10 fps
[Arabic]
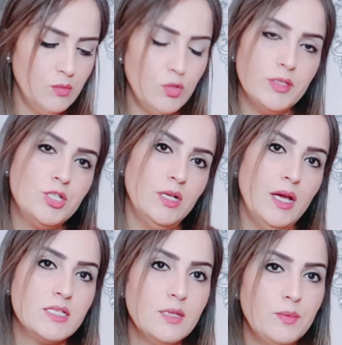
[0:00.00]
المهم هادشي على
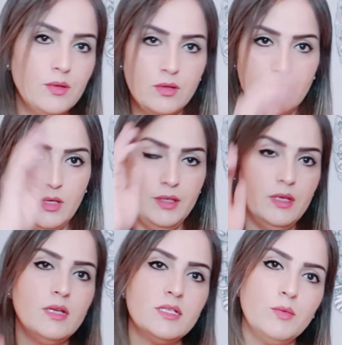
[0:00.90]
حسب يعني
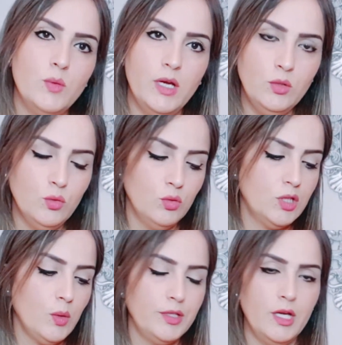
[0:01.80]
على حسب كل واحد
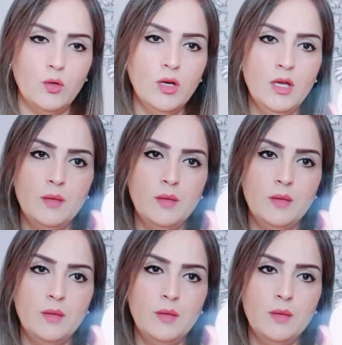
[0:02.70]
والذوق ديالو